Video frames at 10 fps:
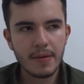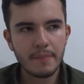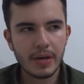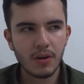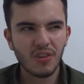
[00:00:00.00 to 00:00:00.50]

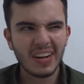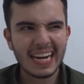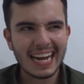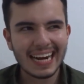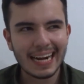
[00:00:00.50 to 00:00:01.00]
Pero no
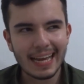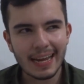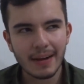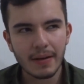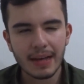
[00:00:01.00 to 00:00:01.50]
quería
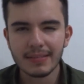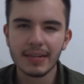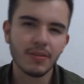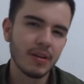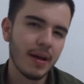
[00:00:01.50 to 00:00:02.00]
creer
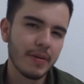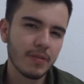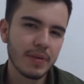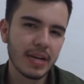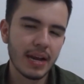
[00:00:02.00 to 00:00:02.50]
hasta que una vez
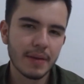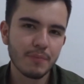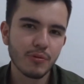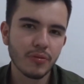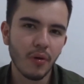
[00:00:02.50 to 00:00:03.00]
vi que alguien
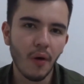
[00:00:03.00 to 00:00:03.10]
puso,